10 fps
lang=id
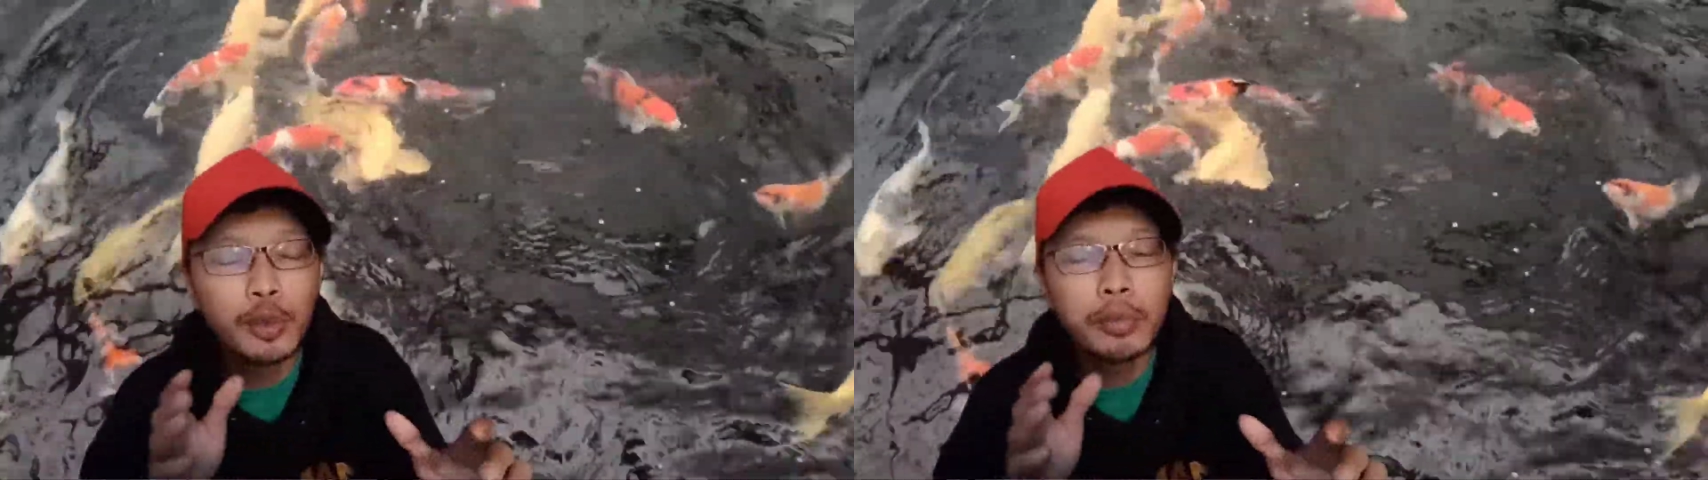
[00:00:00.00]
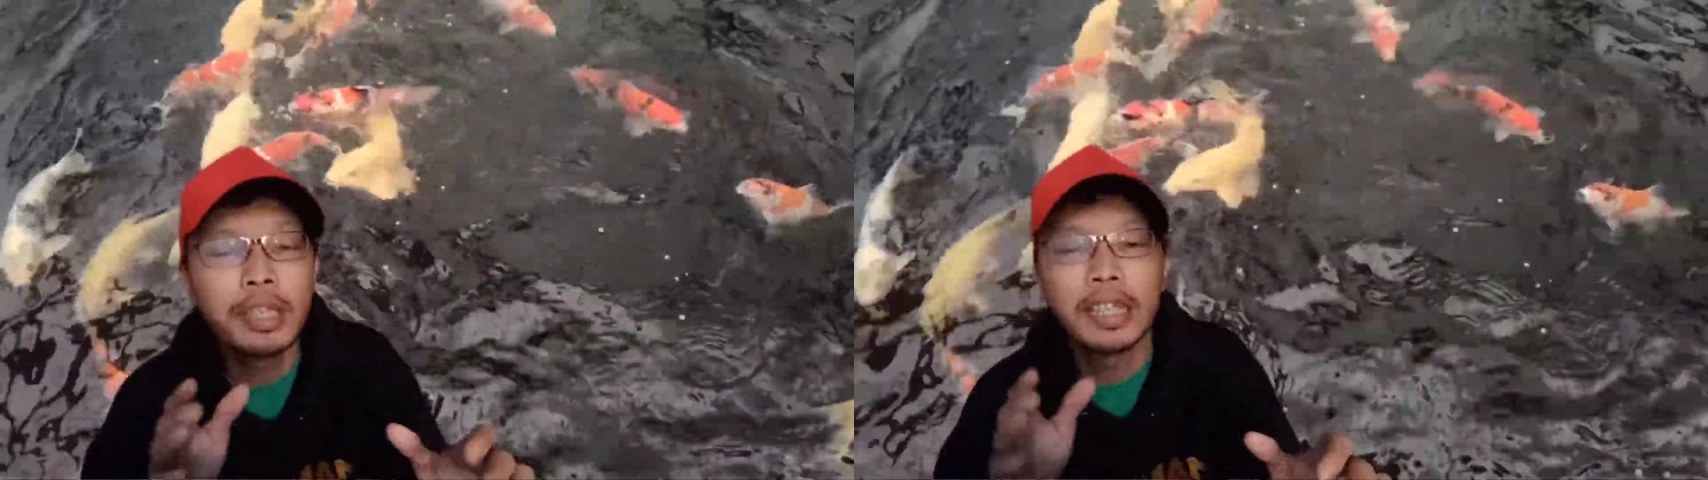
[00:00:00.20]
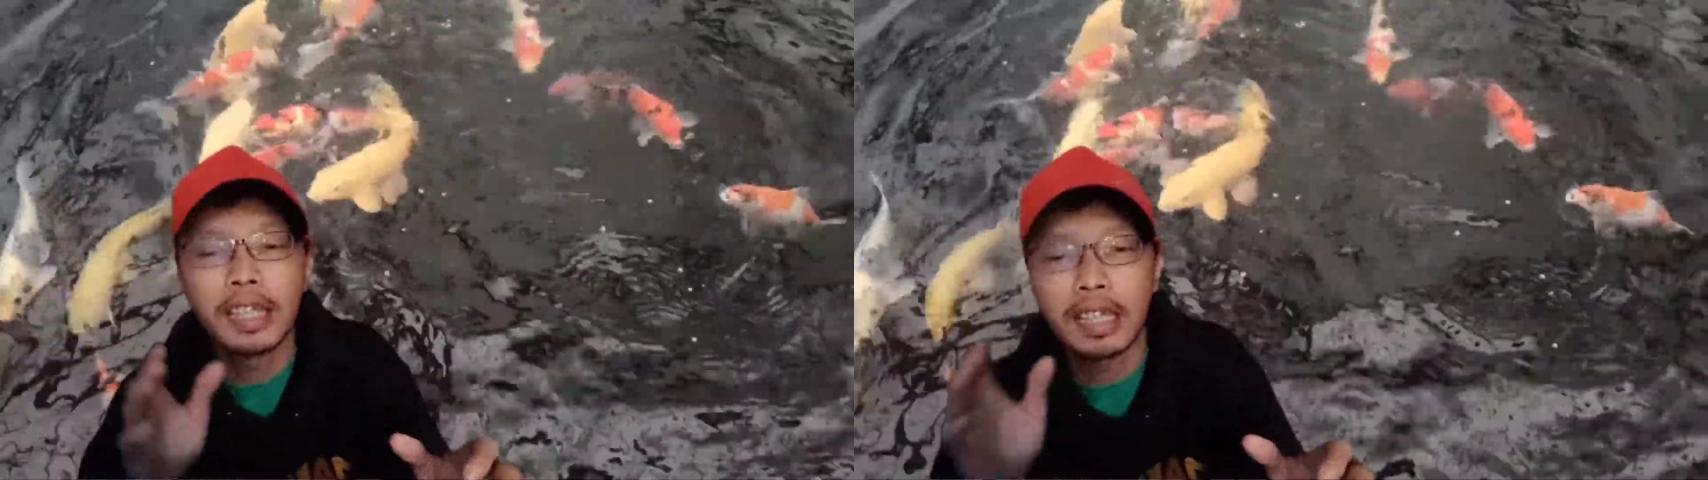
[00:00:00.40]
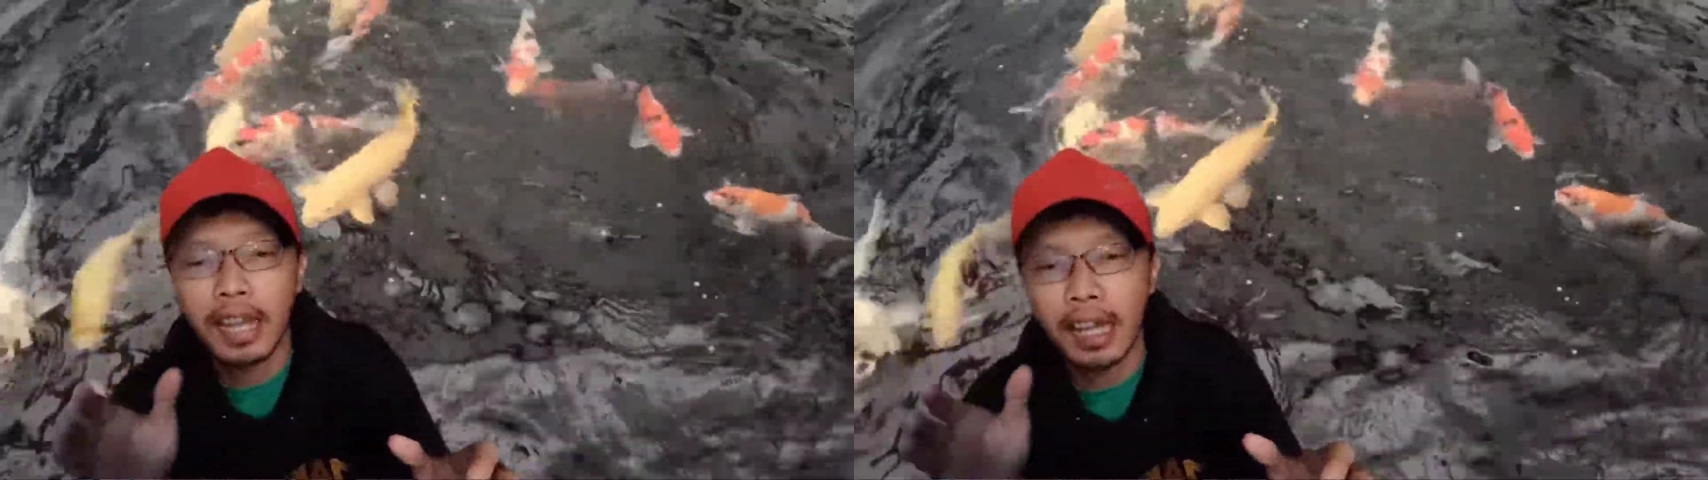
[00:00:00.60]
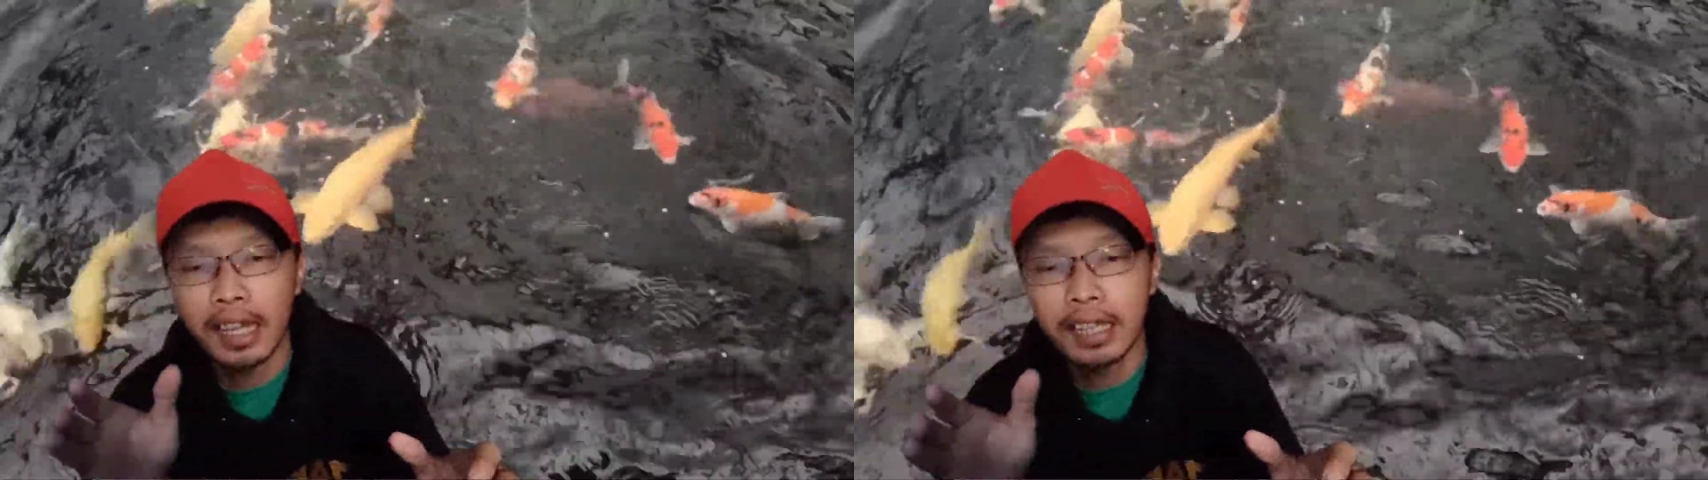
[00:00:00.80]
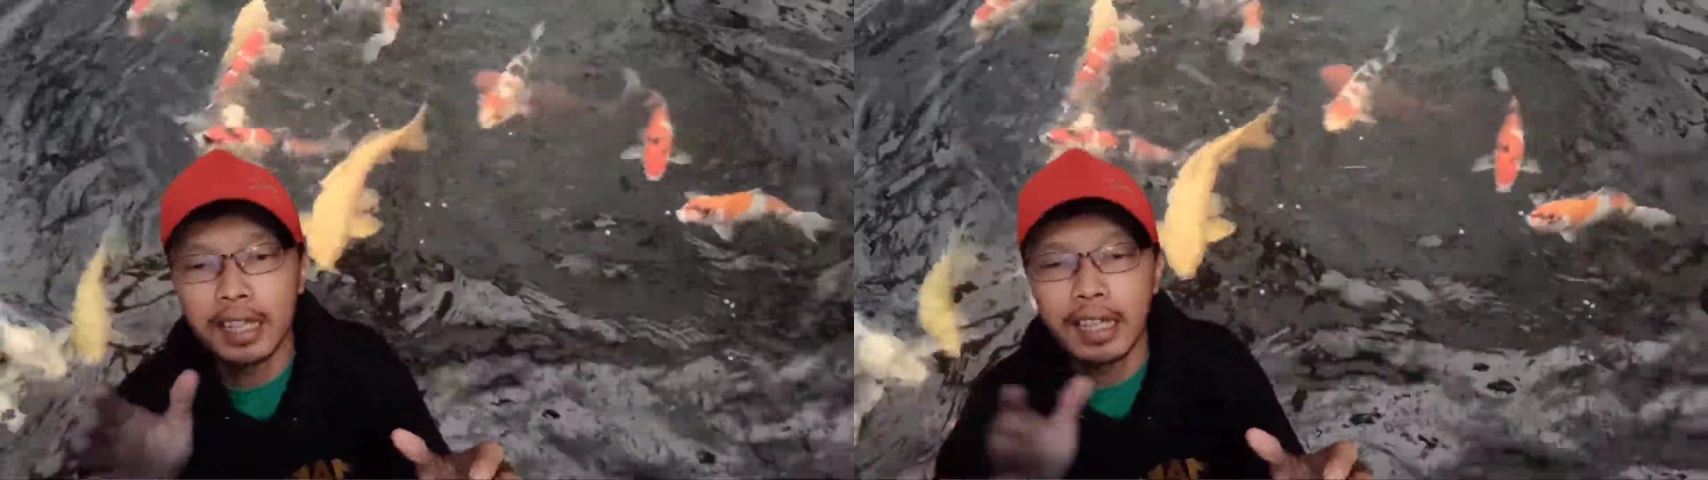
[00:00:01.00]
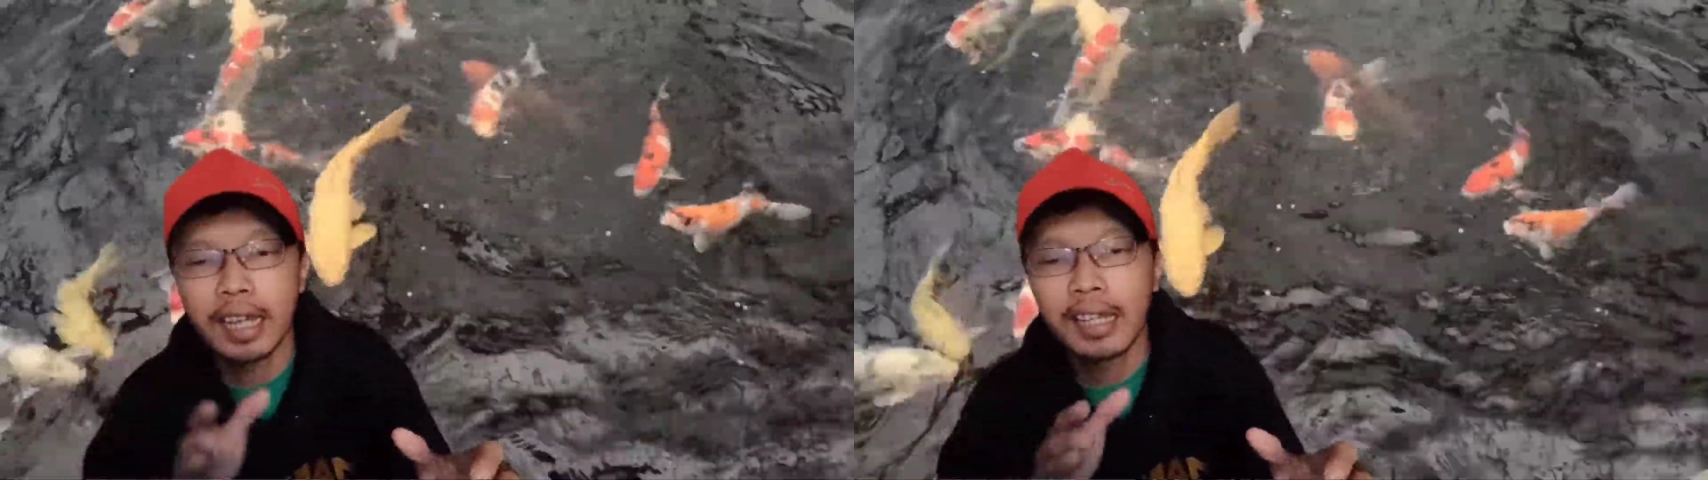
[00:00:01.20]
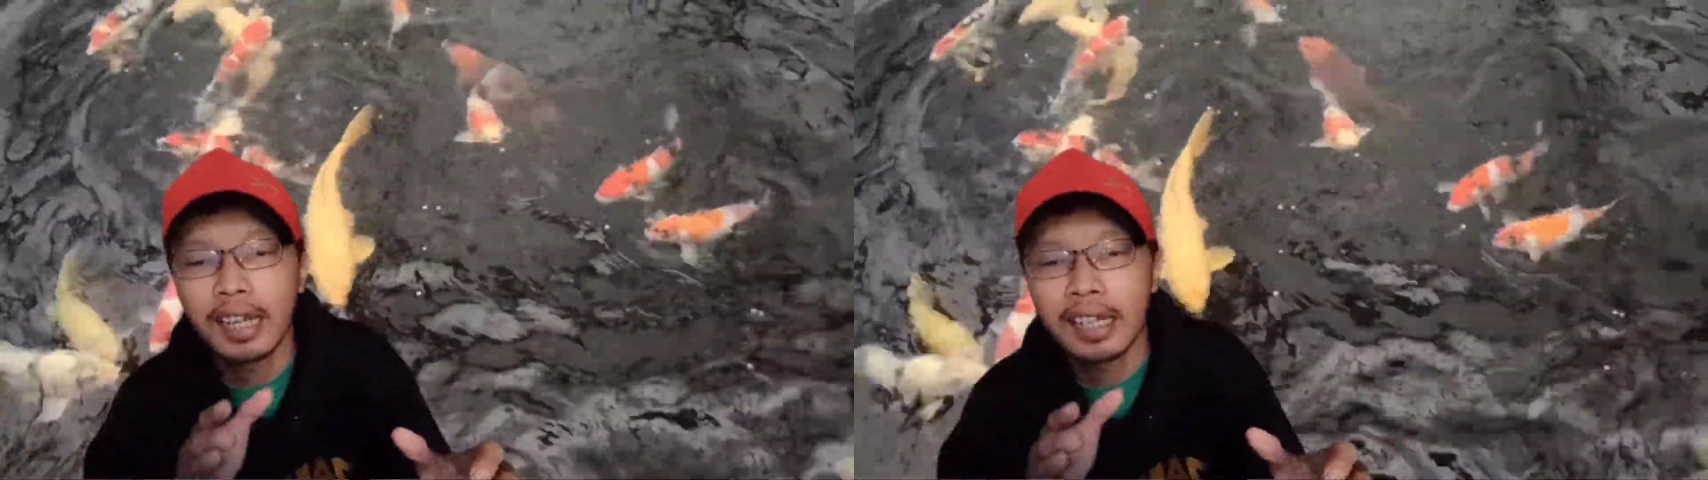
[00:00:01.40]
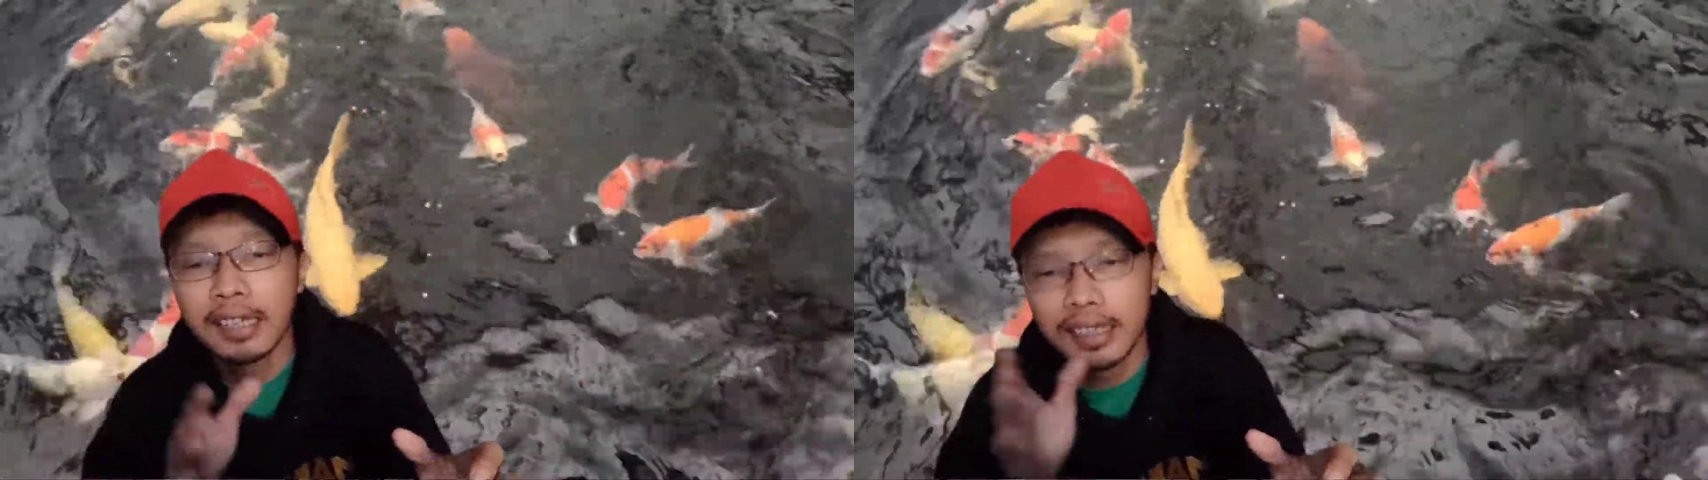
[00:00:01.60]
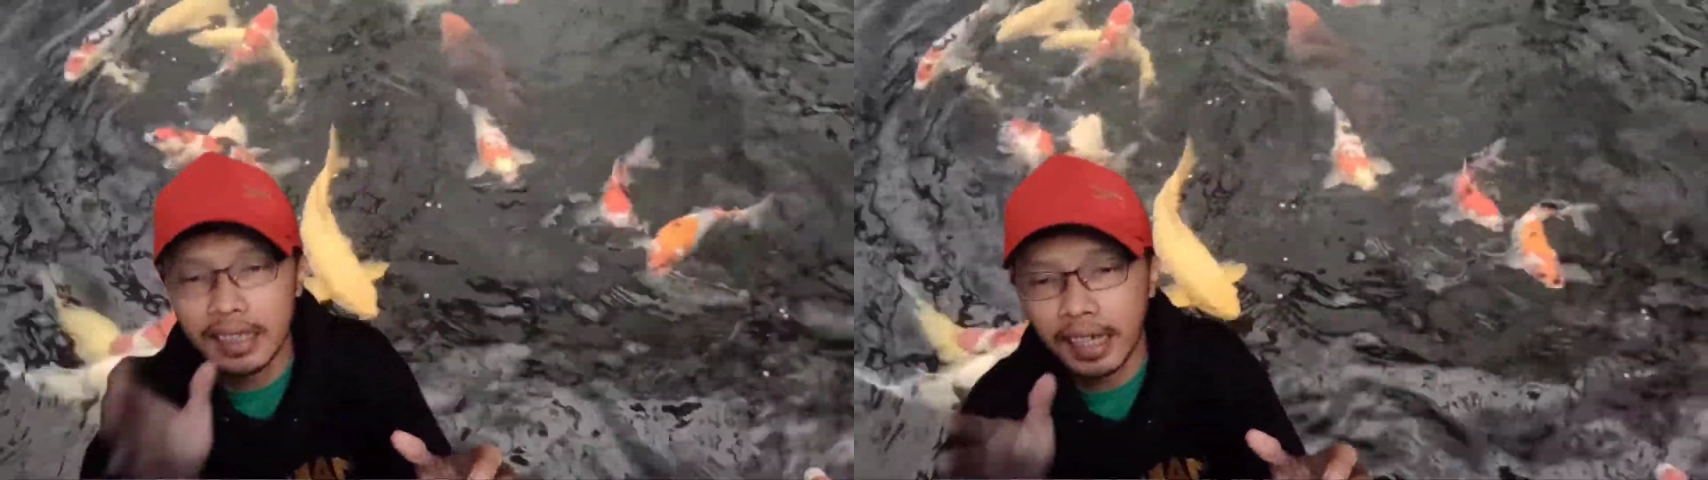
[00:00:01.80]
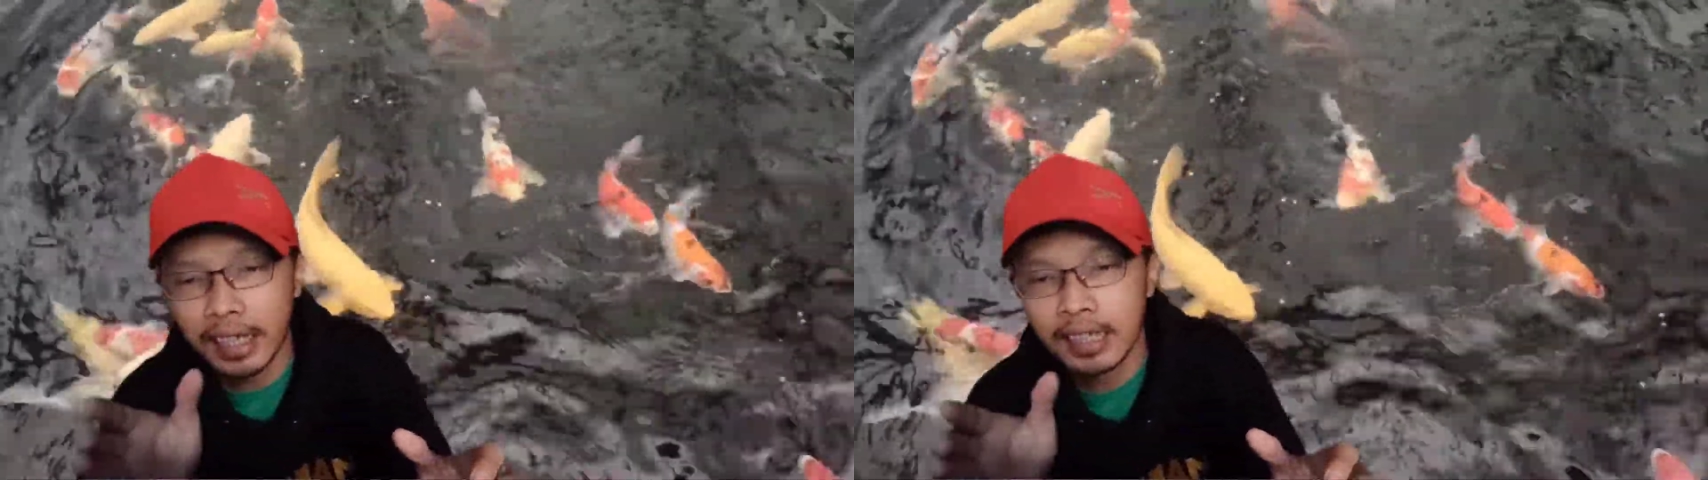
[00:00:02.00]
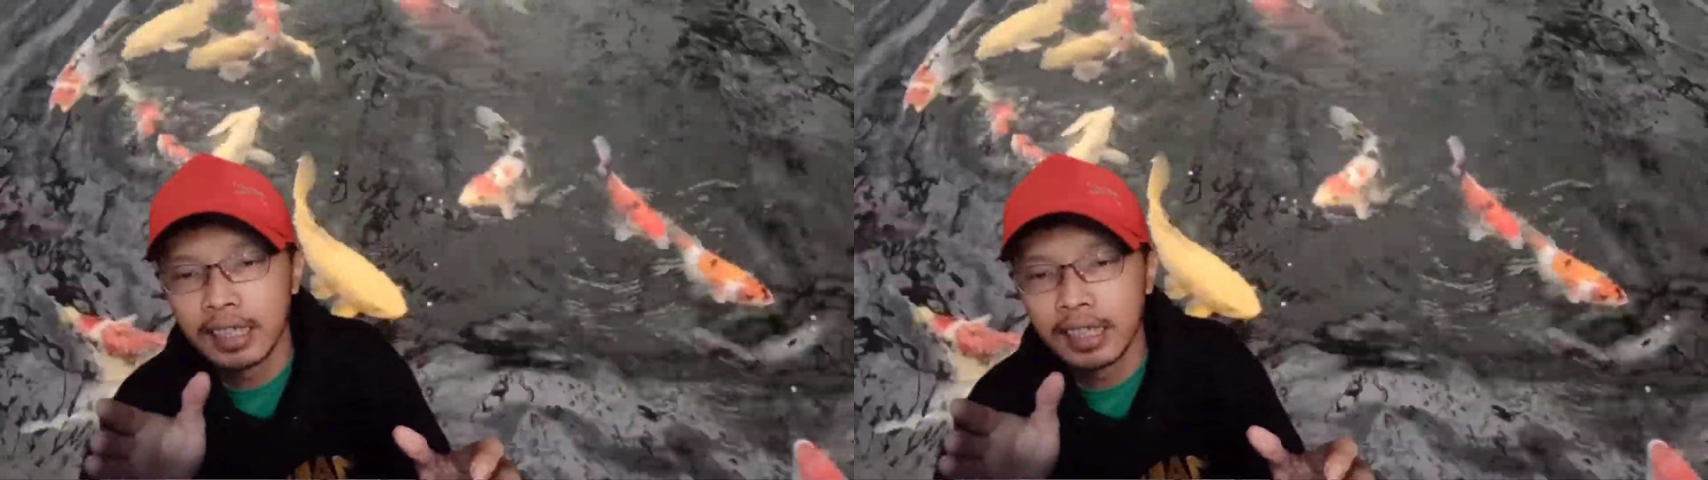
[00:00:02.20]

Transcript: meningkat karena diet